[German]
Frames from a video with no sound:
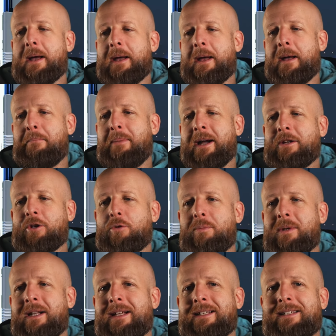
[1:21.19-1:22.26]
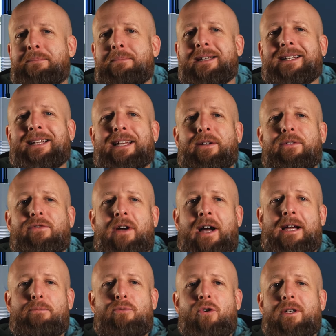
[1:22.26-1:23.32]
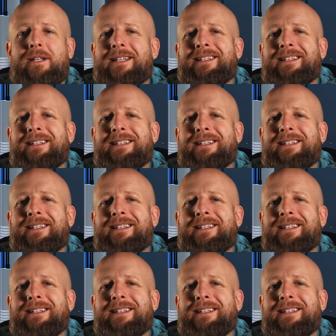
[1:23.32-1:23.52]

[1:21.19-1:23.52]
Äh, beide Spieler, die mir gegen Freiburg